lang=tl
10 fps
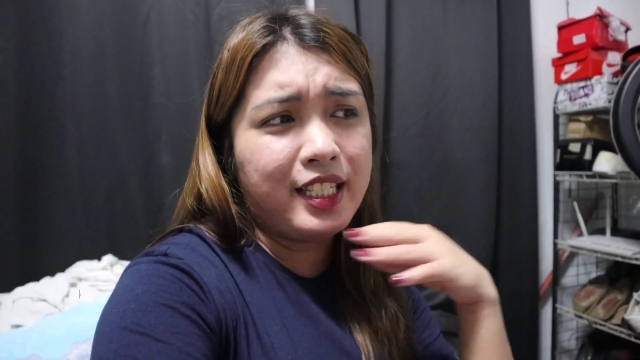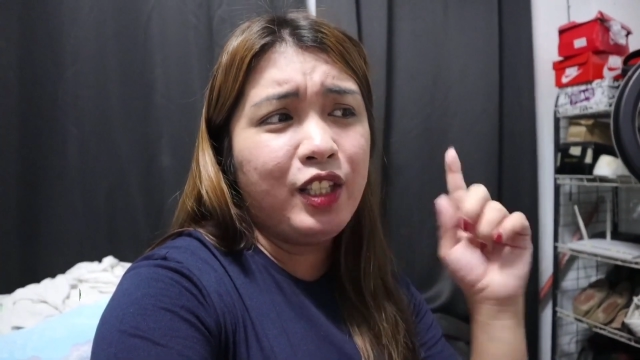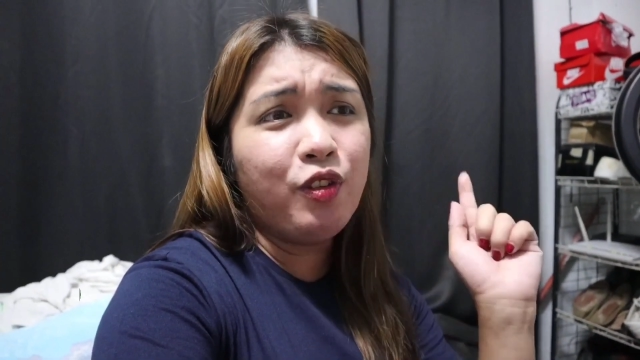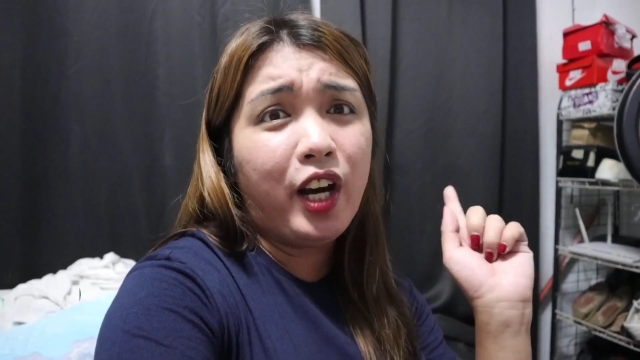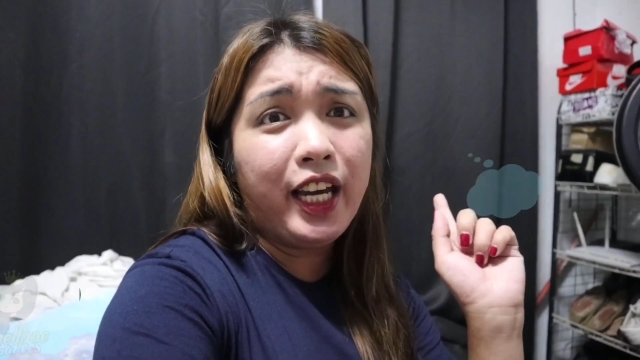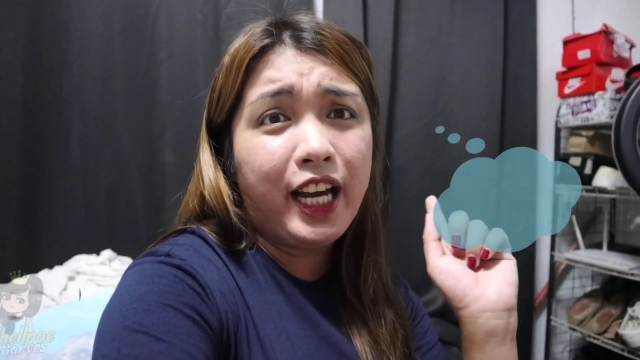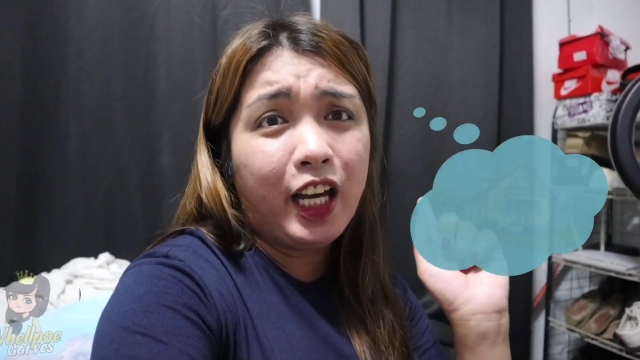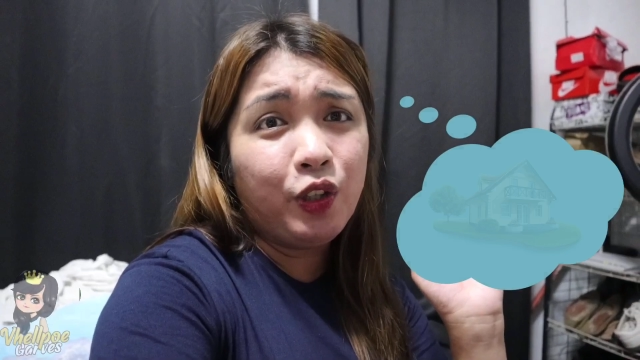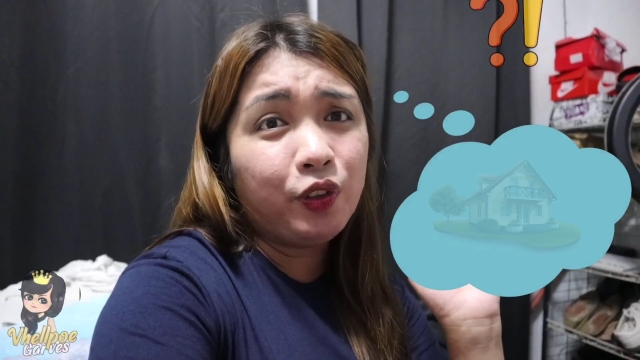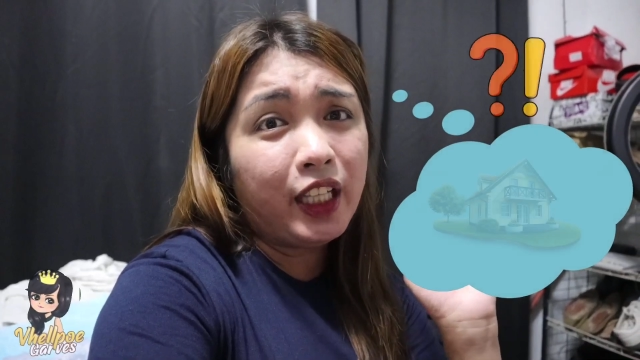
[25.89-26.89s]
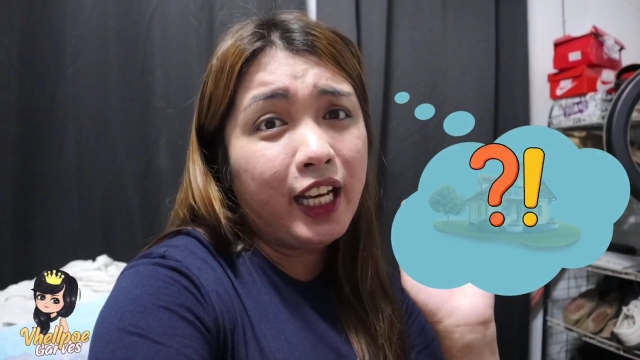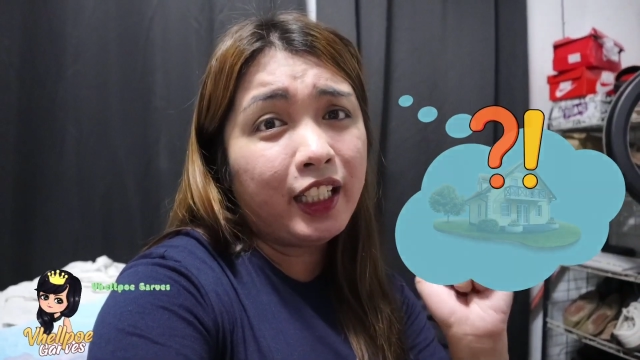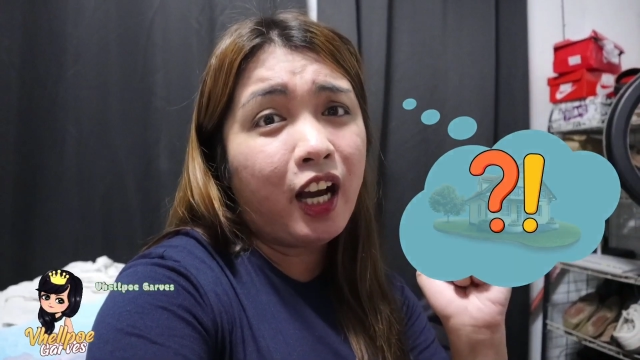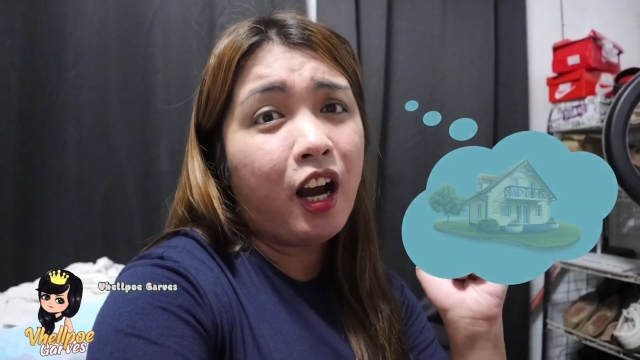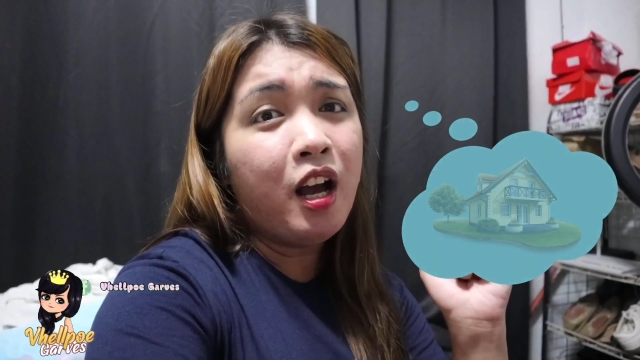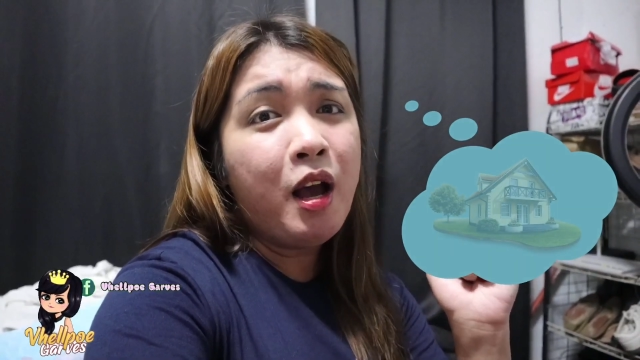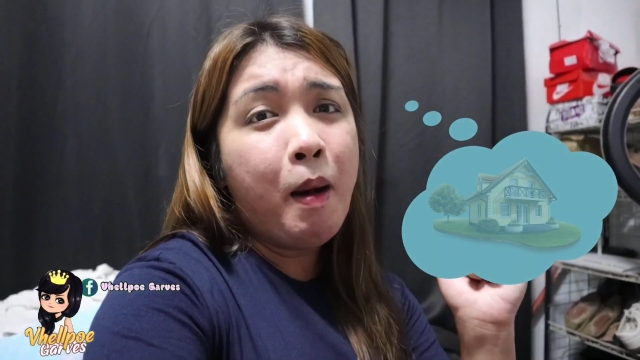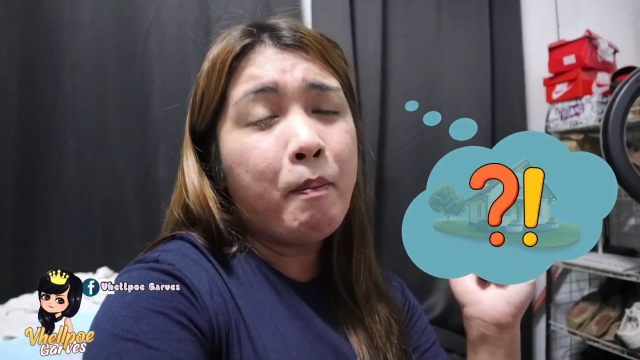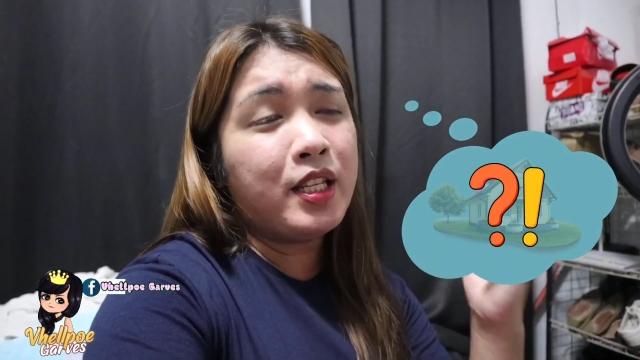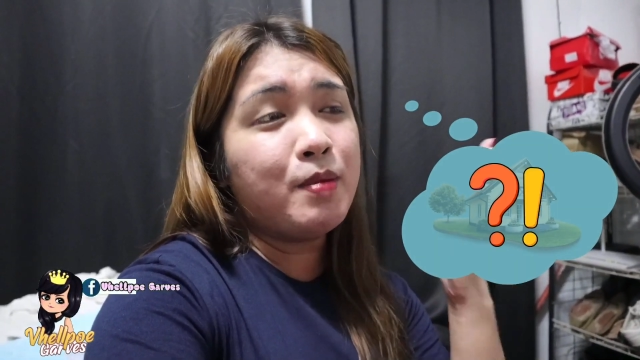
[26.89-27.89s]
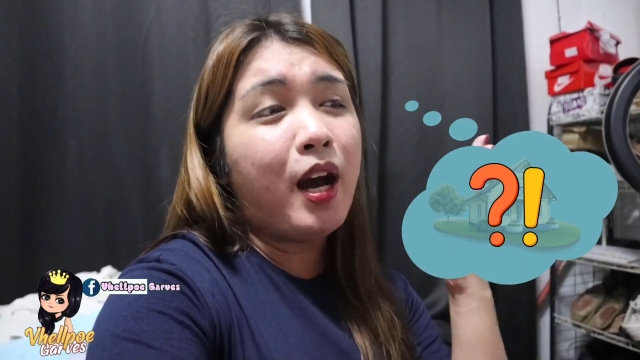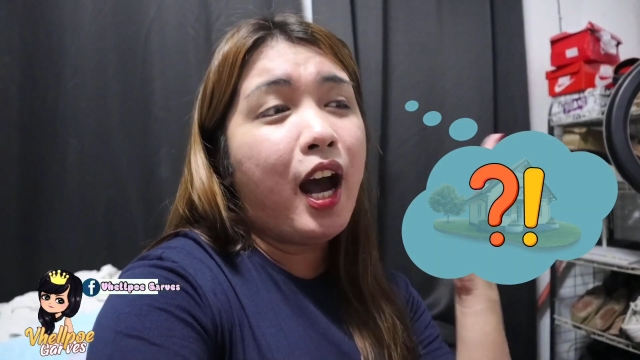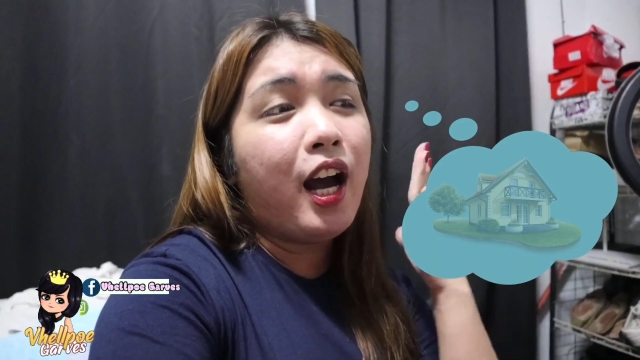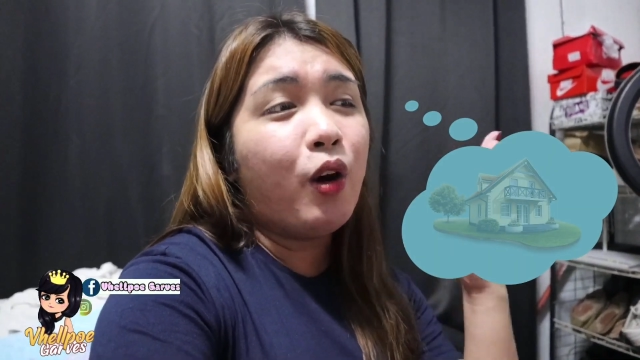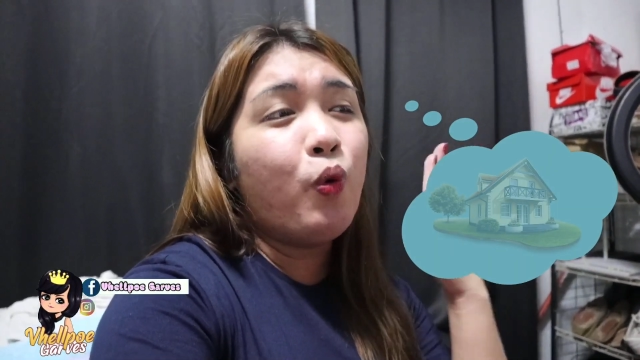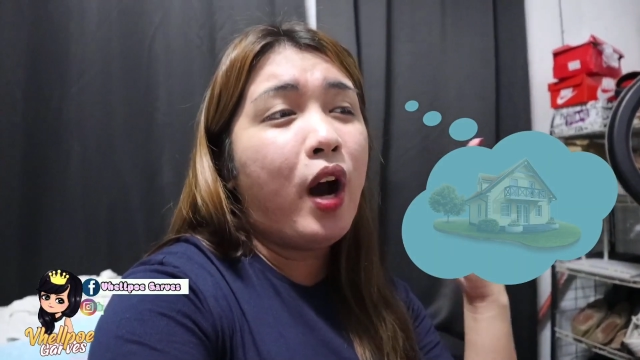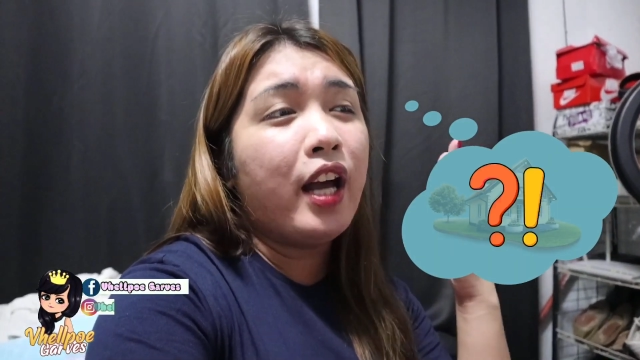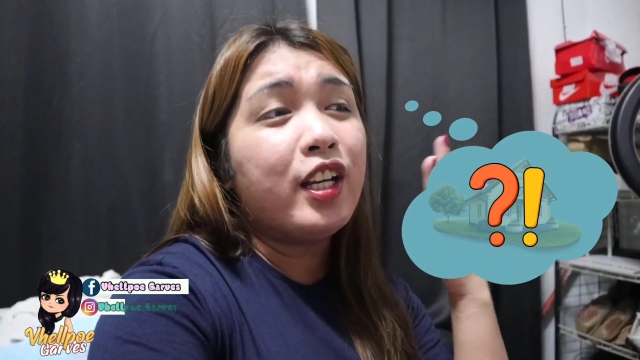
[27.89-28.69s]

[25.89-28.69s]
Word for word: Sino kaya yung talagang mas makakakuha